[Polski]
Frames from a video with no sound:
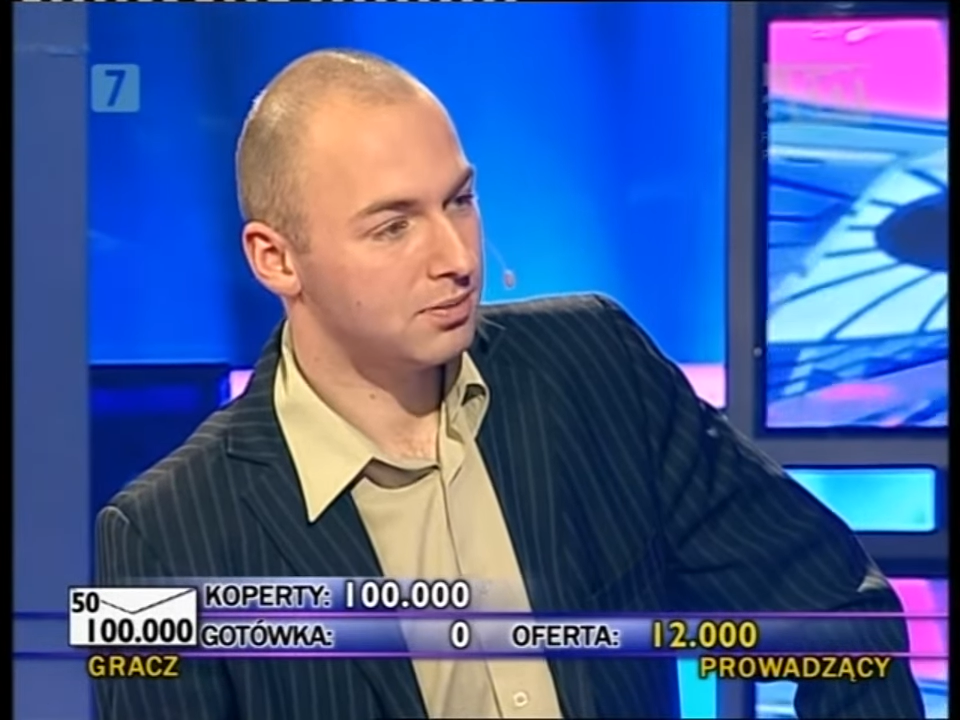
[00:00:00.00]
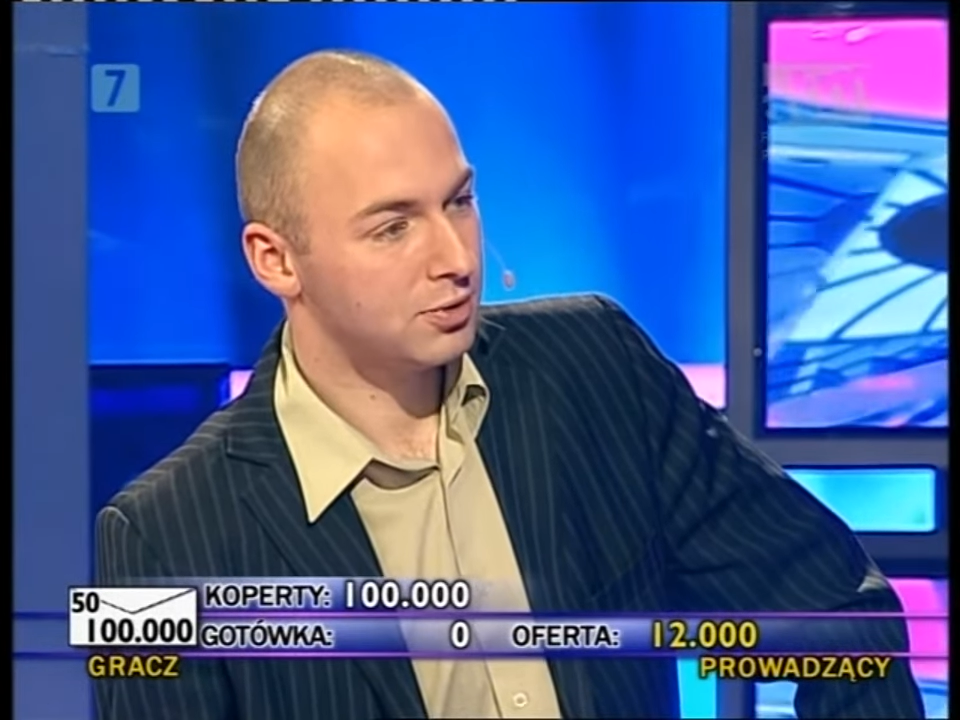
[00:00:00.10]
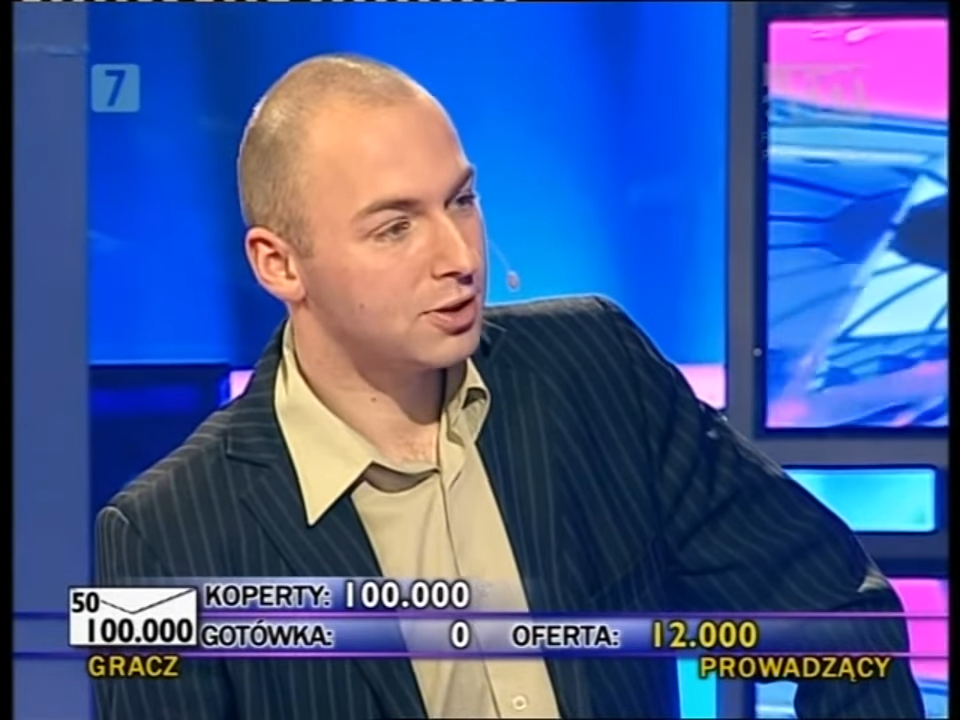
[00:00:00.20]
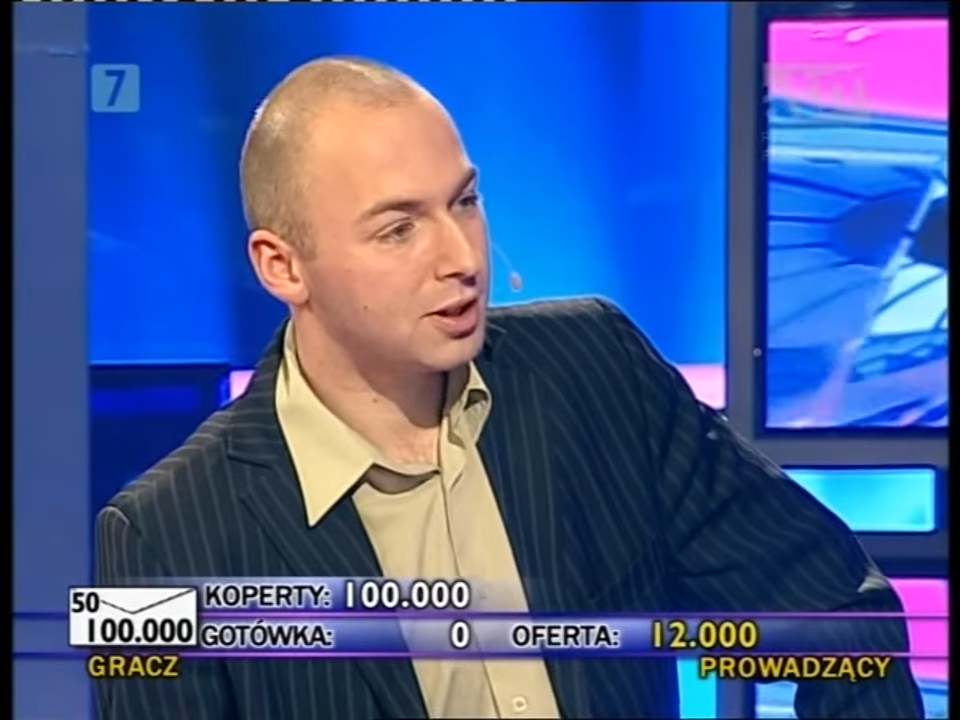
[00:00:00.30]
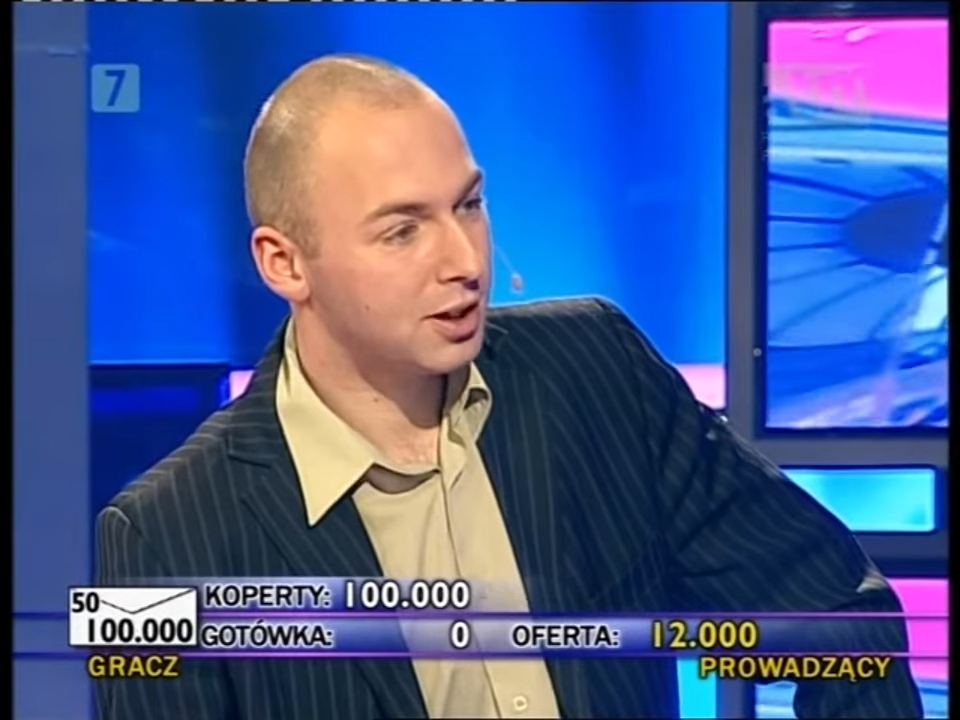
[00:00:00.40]

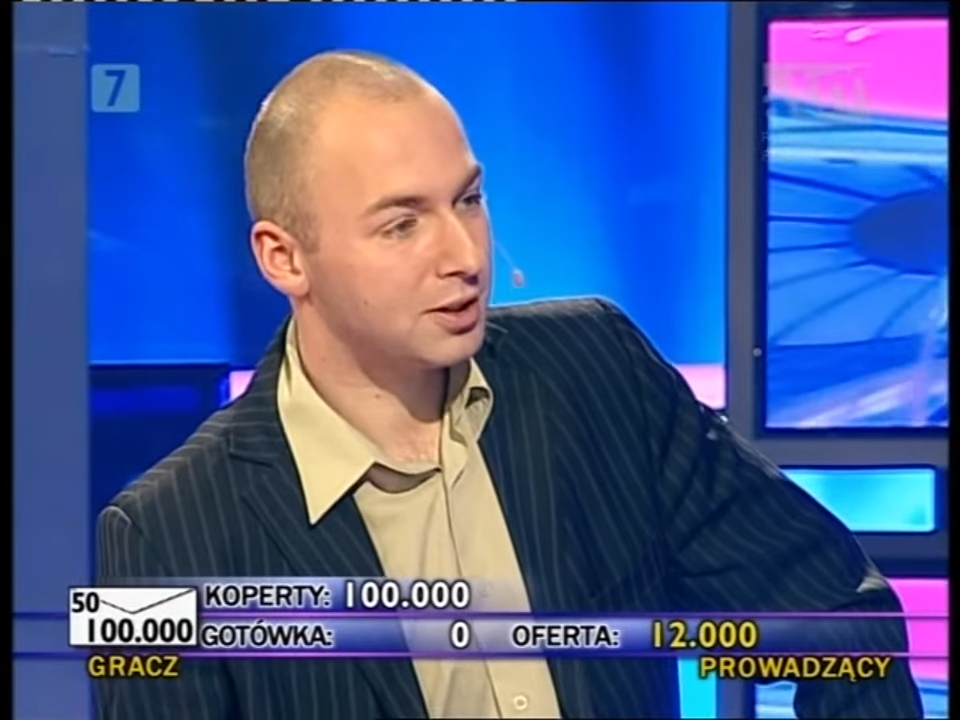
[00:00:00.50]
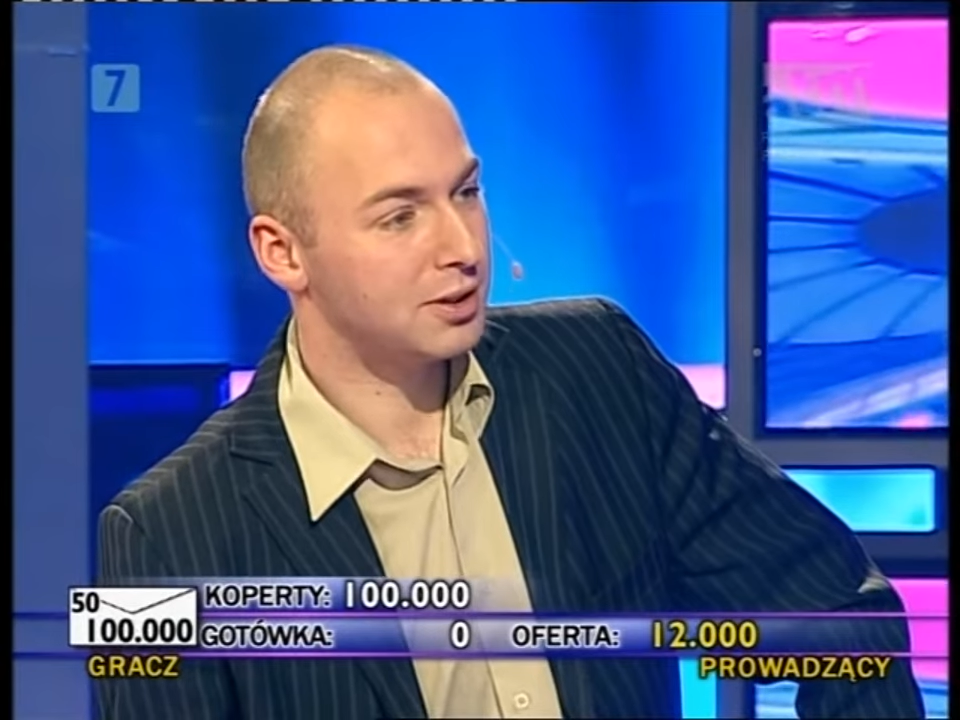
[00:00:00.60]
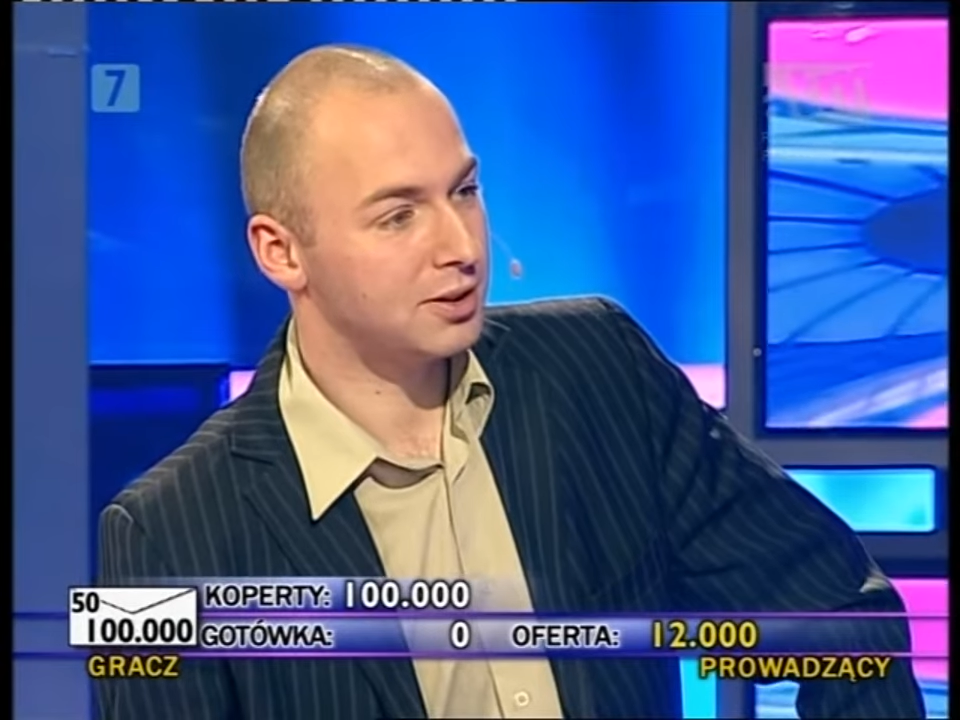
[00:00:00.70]
14